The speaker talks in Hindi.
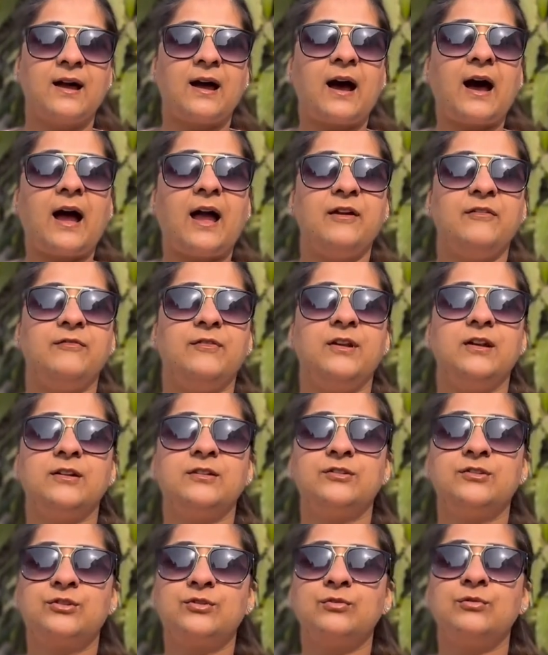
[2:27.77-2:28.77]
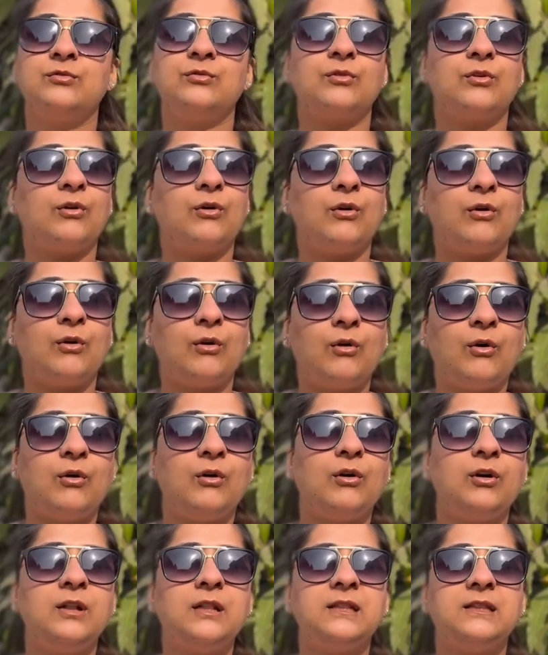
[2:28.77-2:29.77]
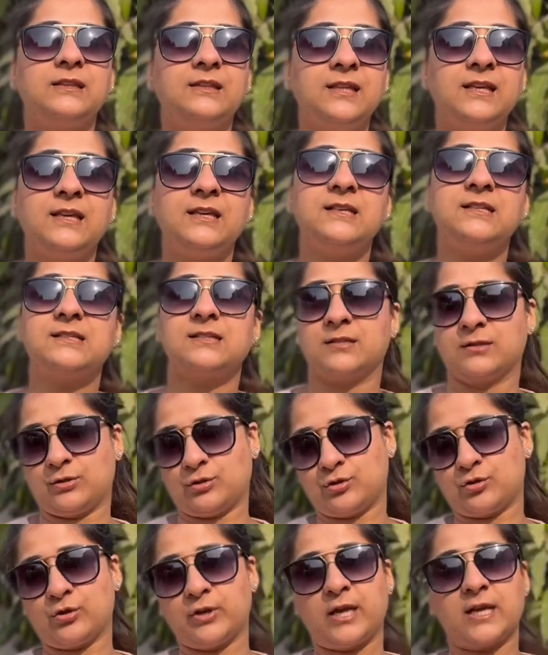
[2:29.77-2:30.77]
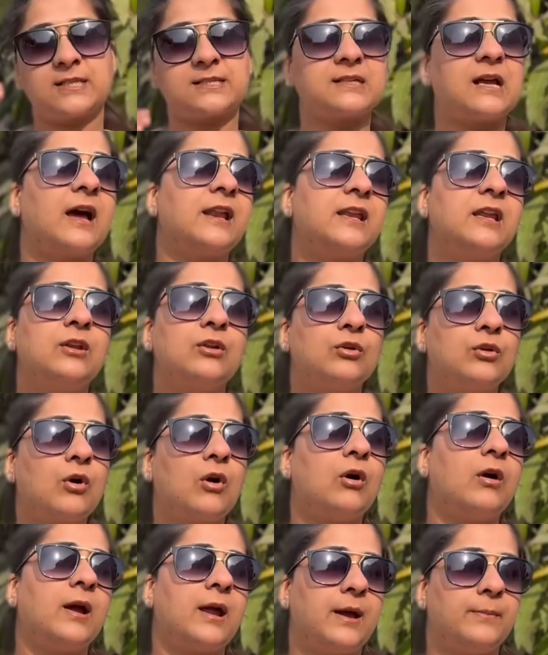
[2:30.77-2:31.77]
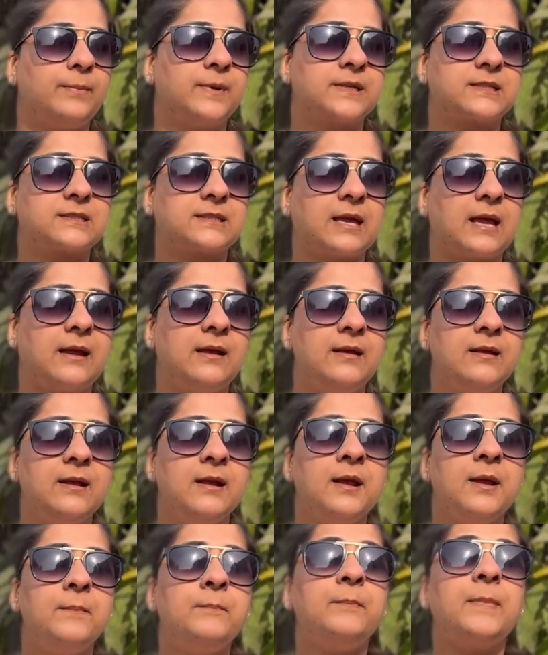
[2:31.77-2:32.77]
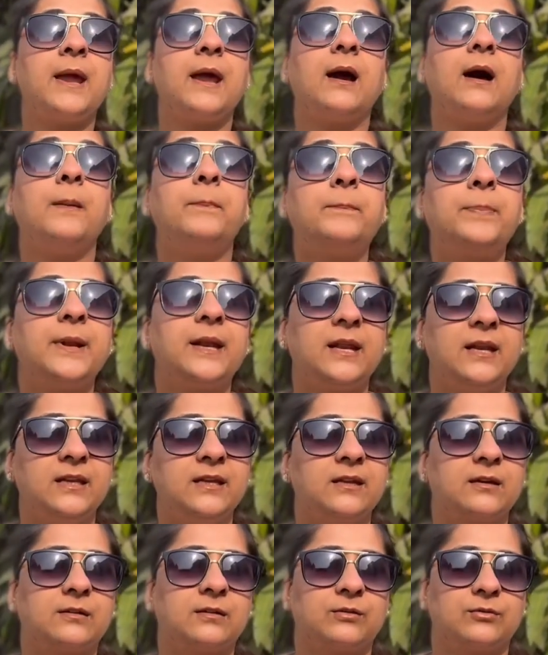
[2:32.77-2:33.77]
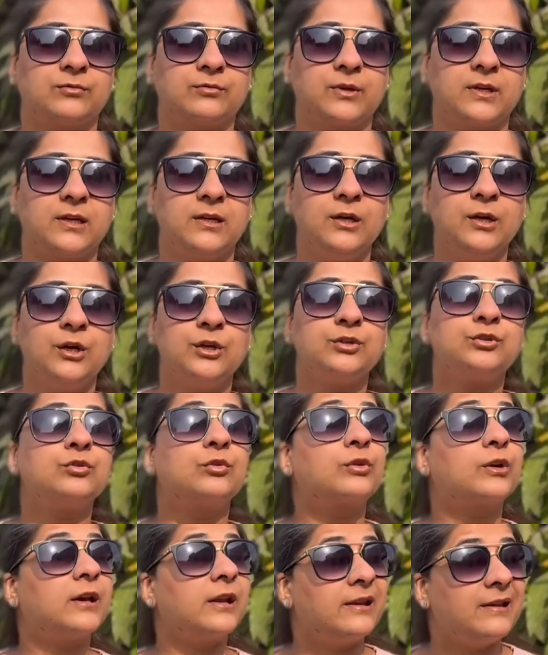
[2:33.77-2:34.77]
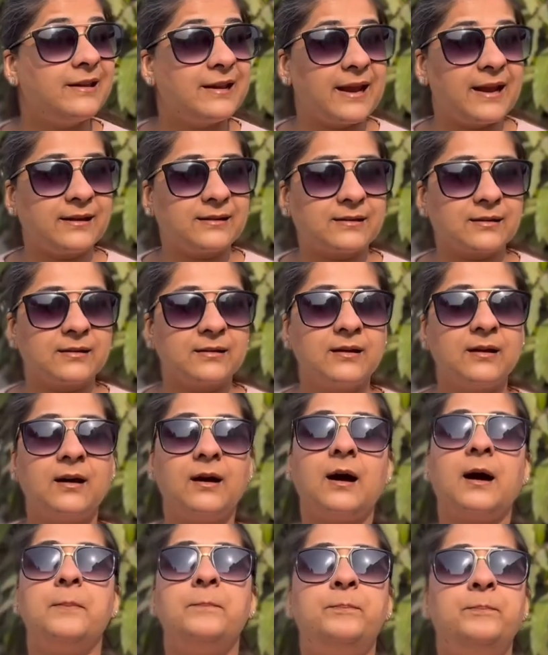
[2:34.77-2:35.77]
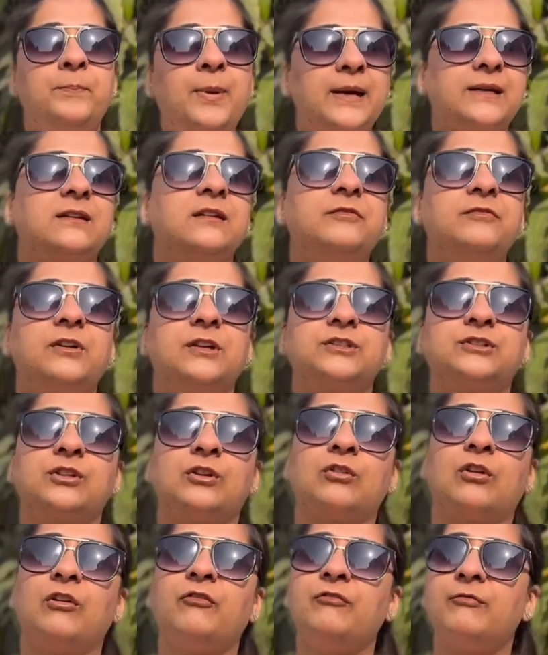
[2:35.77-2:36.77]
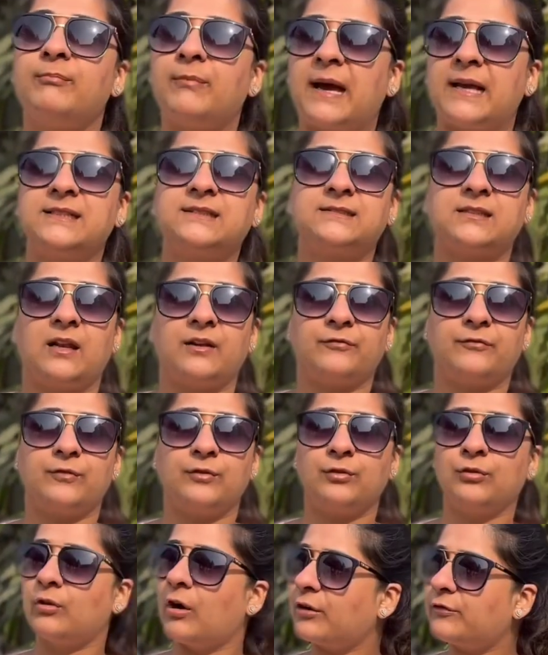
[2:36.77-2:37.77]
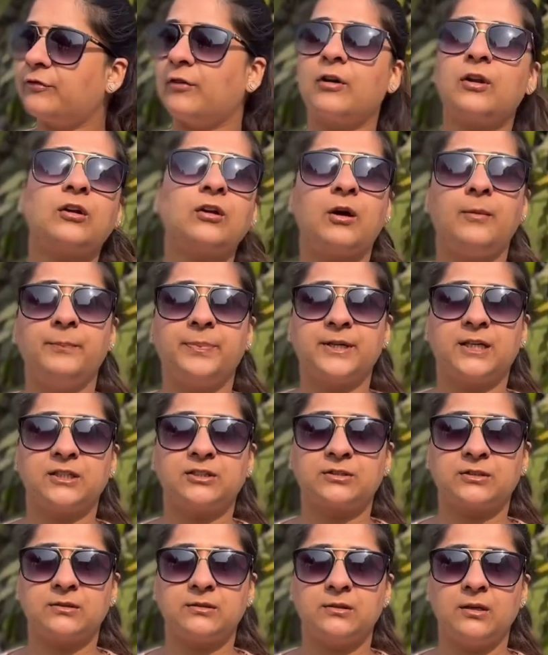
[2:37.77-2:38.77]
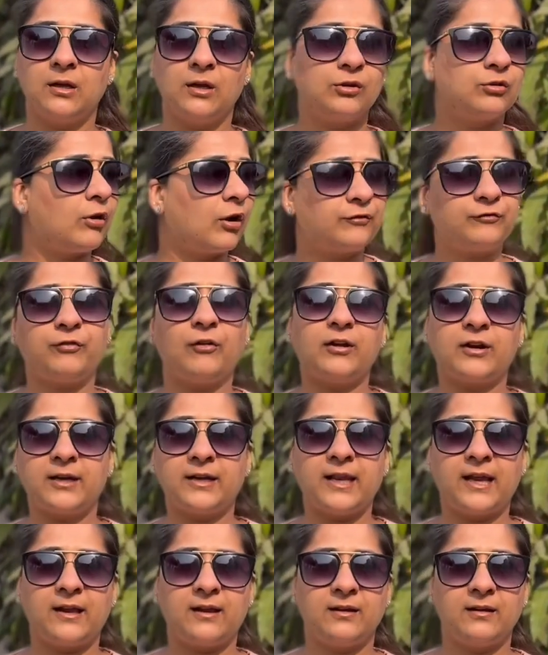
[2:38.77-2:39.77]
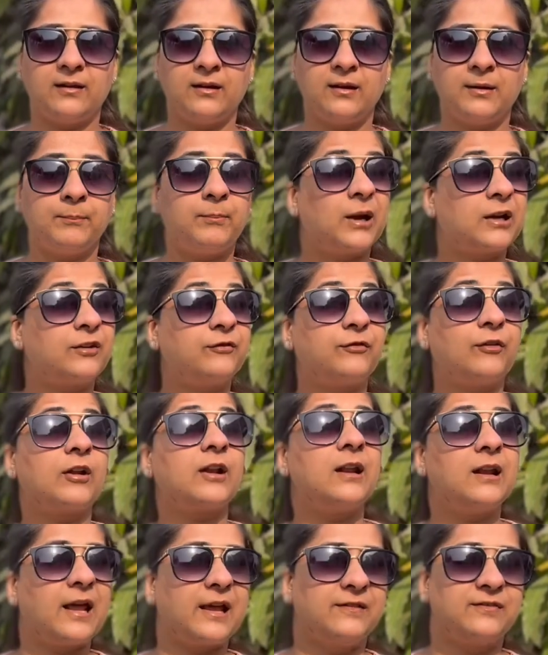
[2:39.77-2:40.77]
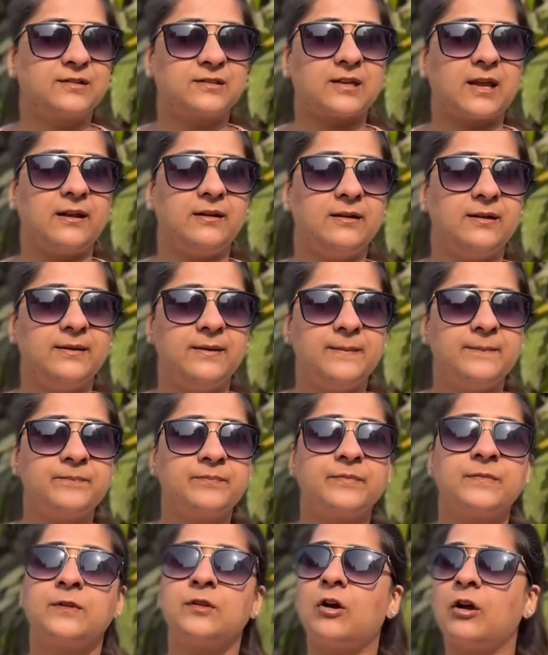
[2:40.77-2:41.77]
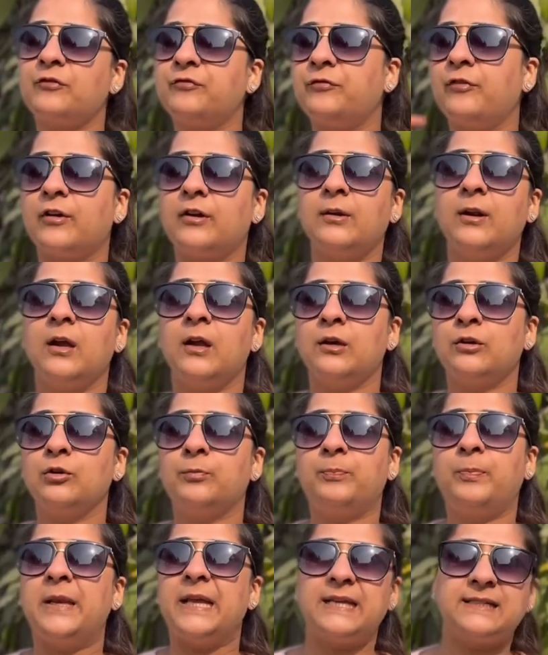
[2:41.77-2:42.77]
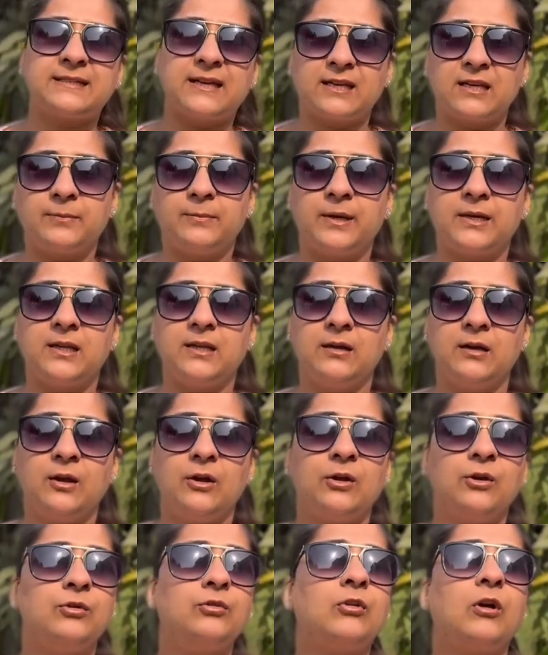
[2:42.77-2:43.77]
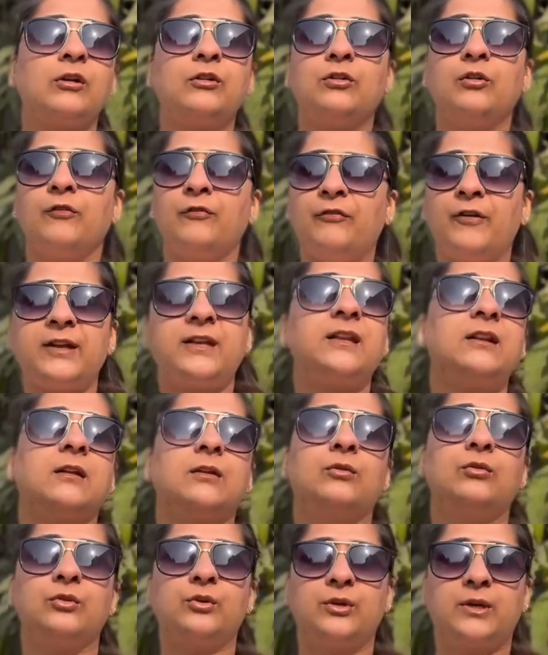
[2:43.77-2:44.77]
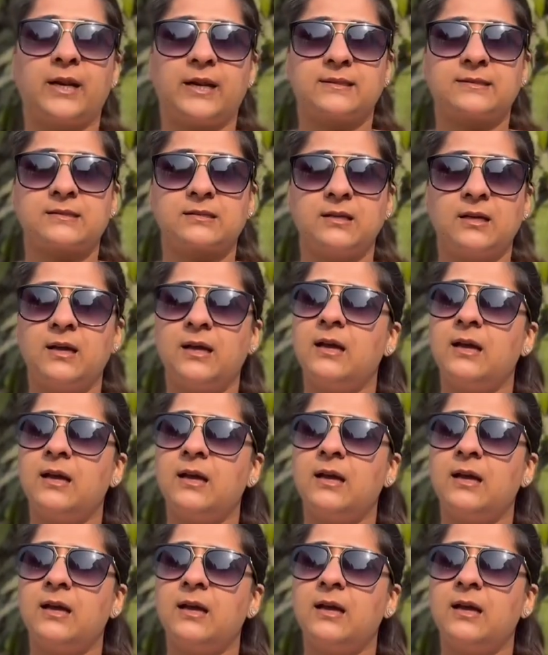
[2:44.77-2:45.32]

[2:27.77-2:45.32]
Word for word: आई विल डू ऑल दीज जो ये सारी नौ हैबिट्स हैं मैं अपने लिए करूंगी टू क्रिएट अ बेटर वर्जन ऑफ माई सेल्फ नॉट फॉर अ कॉम्पिटिशन नॉट फॉर अ डे बट फॉर अ लाइफ स्टाइल नॉट फॉर टू प्लीज एनी बडी नॉट टू फिट इन अ गुड ड्रेस